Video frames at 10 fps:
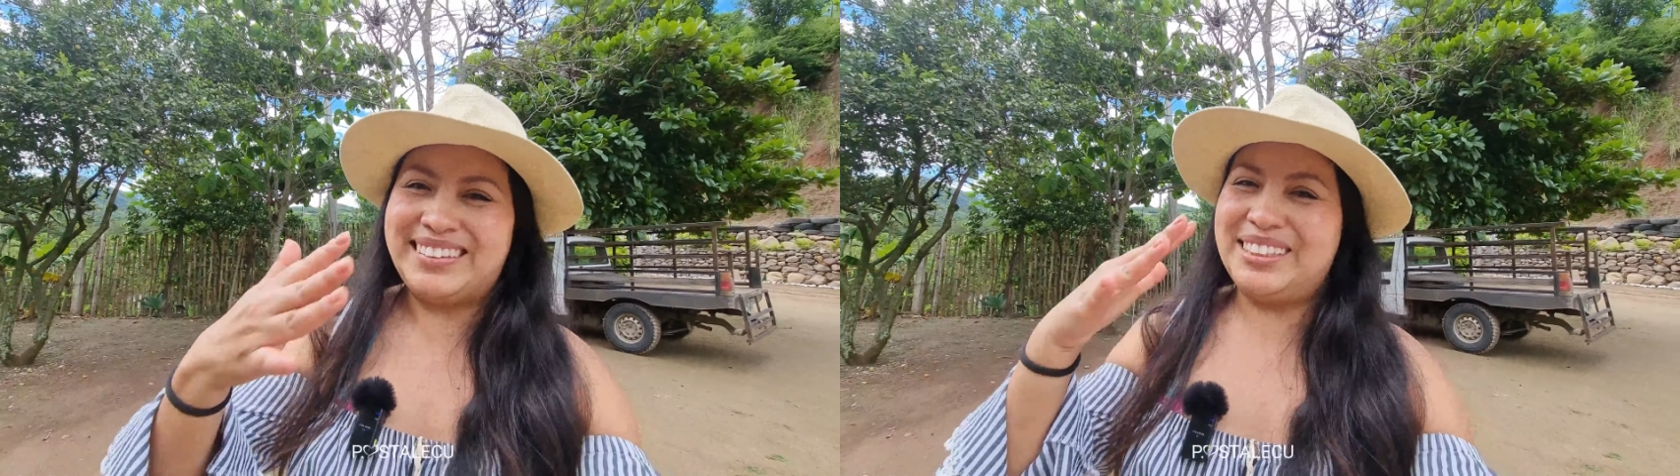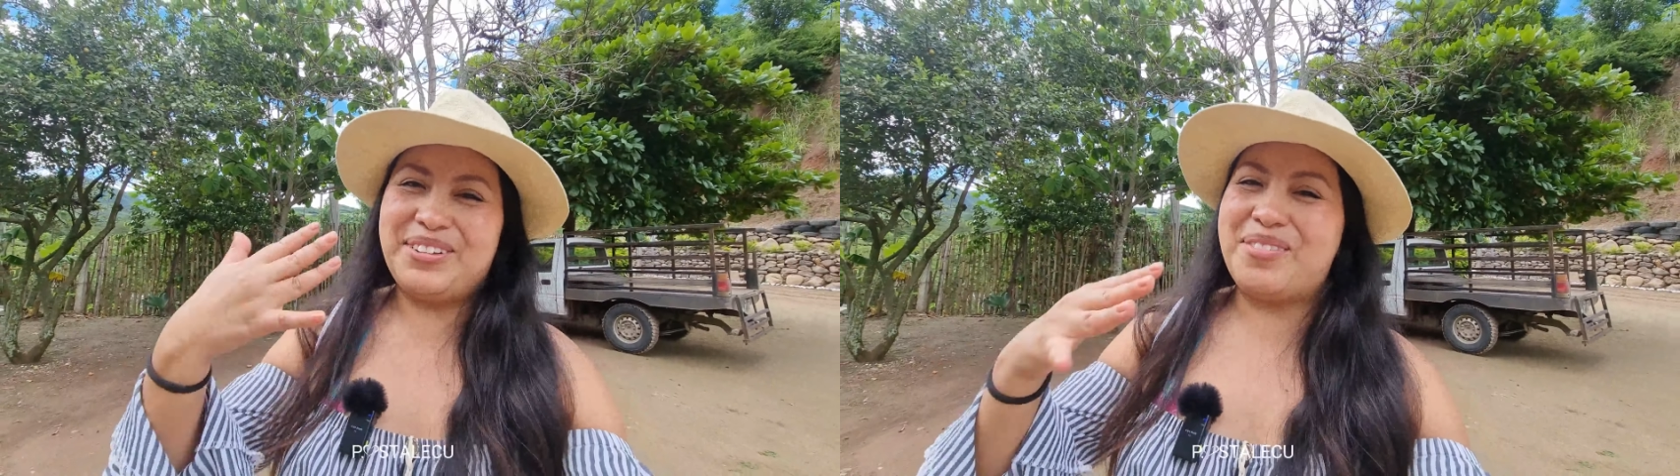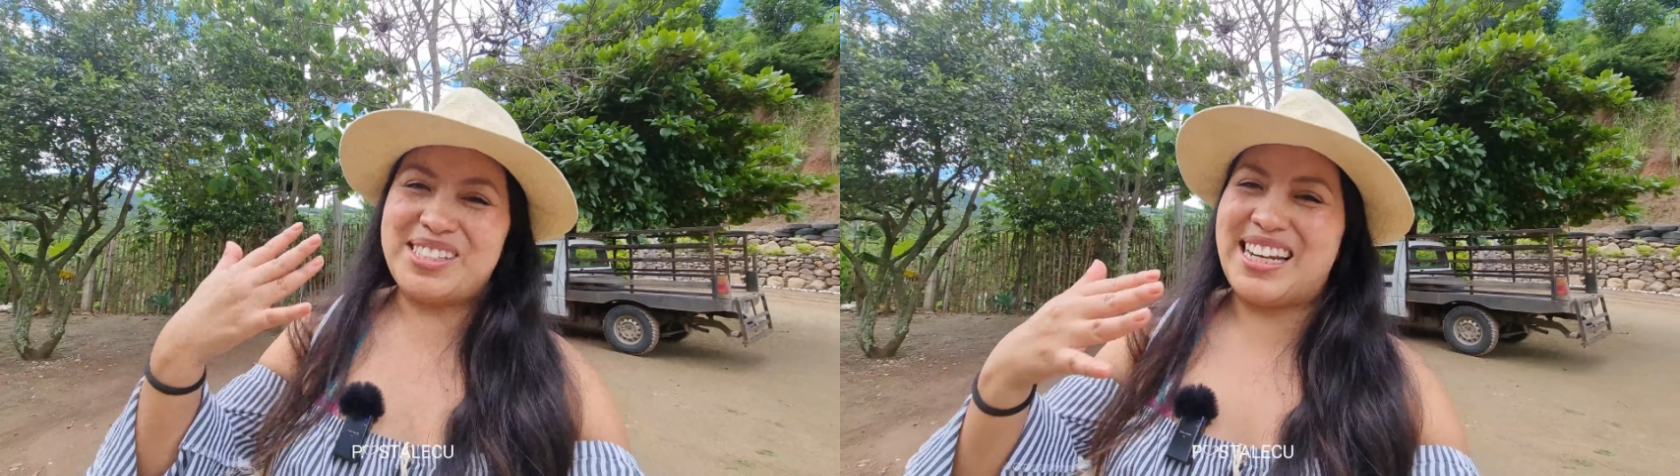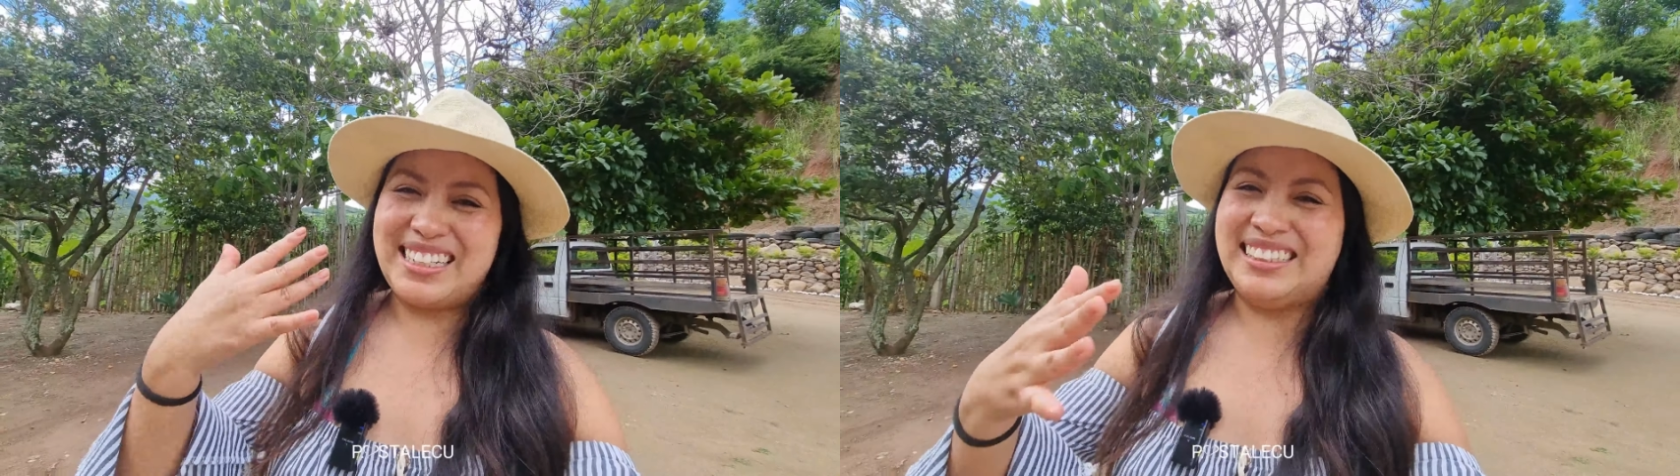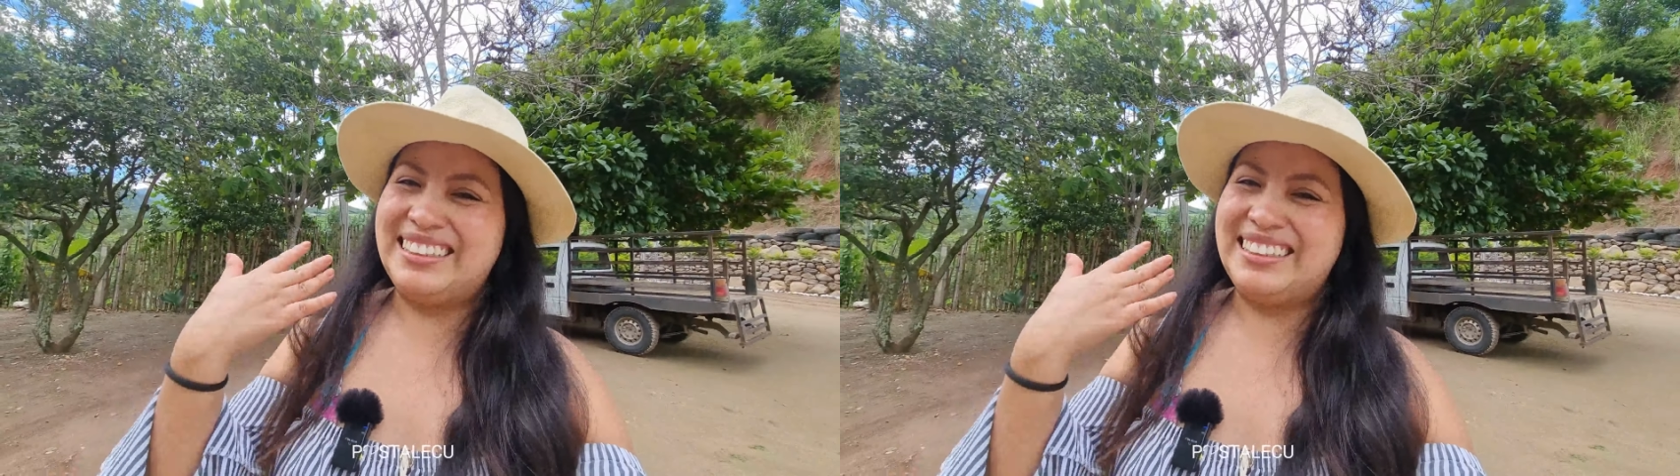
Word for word: les voy a mostrar.